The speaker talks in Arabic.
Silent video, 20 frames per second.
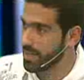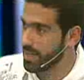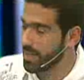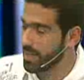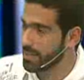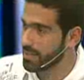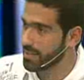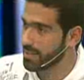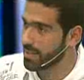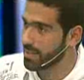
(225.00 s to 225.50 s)

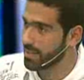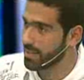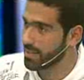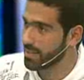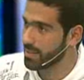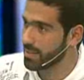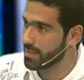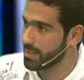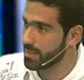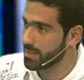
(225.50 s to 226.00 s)
حتى
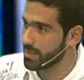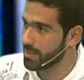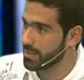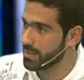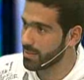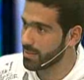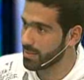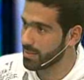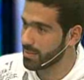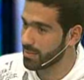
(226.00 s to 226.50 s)

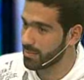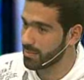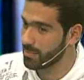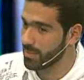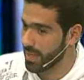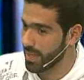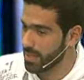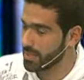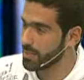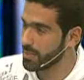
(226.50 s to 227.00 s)
آه،
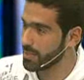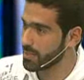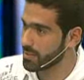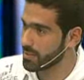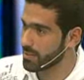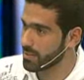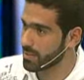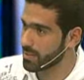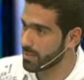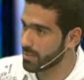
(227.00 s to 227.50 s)

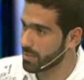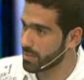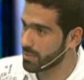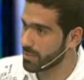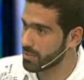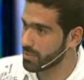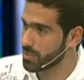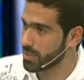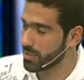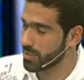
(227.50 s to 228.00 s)
بحديث
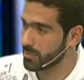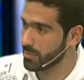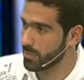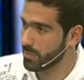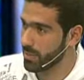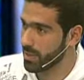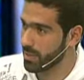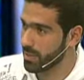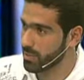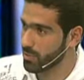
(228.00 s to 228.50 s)
آه،
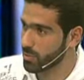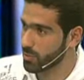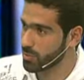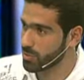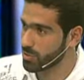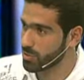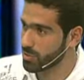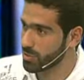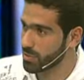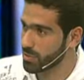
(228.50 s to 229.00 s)
جانبي مع
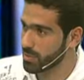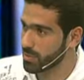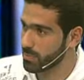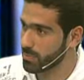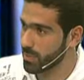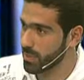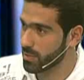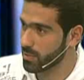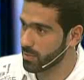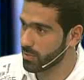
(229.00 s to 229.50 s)
كوتش
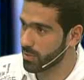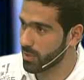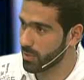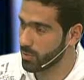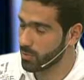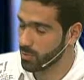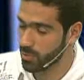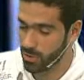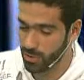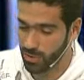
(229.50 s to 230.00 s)
آه،
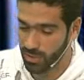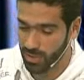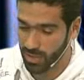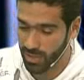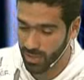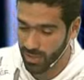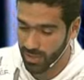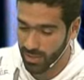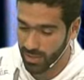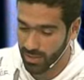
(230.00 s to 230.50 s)
باكو اروخو
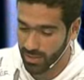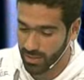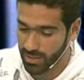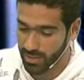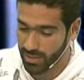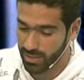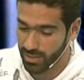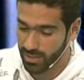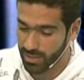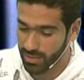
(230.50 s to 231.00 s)

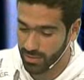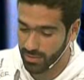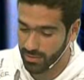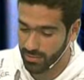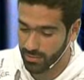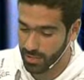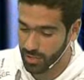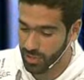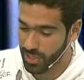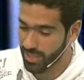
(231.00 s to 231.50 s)

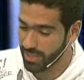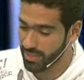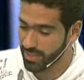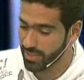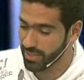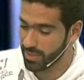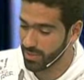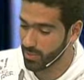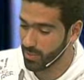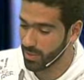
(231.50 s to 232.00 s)

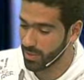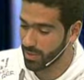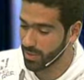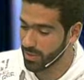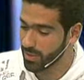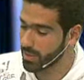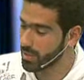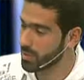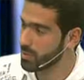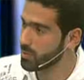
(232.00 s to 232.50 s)
فاجأني
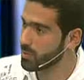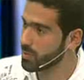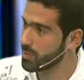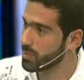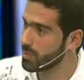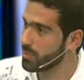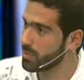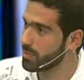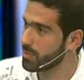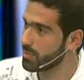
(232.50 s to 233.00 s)
وقال
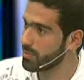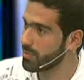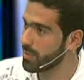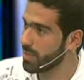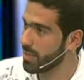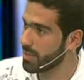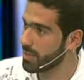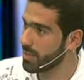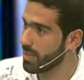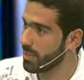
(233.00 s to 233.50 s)
انه
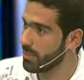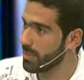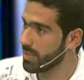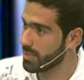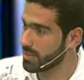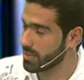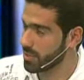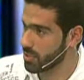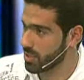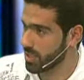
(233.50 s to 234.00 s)
في عنا
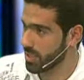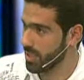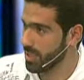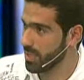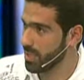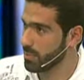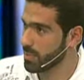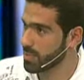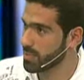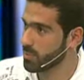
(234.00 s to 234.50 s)
امل اذا
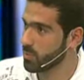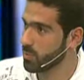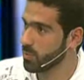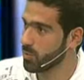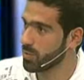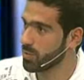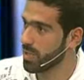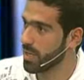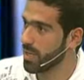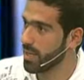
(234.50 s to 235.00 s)
اشتغلنا
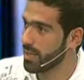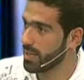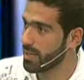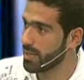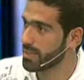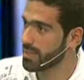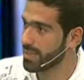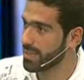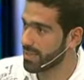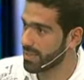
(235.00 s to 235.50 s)
مزبوط نقدر